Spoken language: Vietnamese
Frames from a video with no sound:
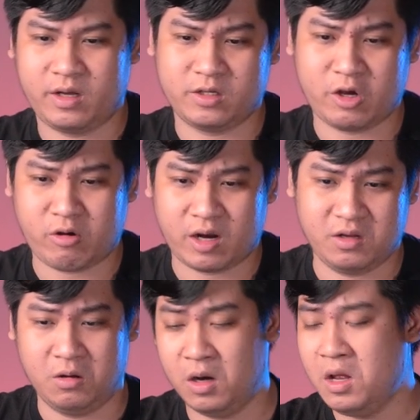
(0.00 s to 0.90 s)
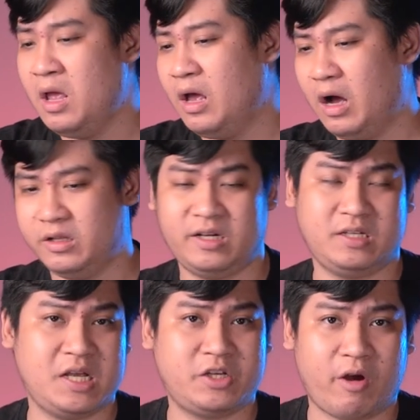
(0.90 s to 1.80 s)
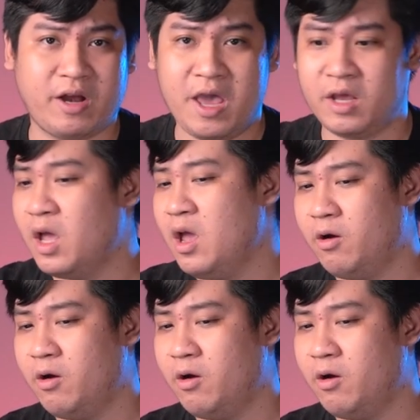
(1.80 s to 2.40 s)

kiện xoay quanh giữa uh, Genesis Trading,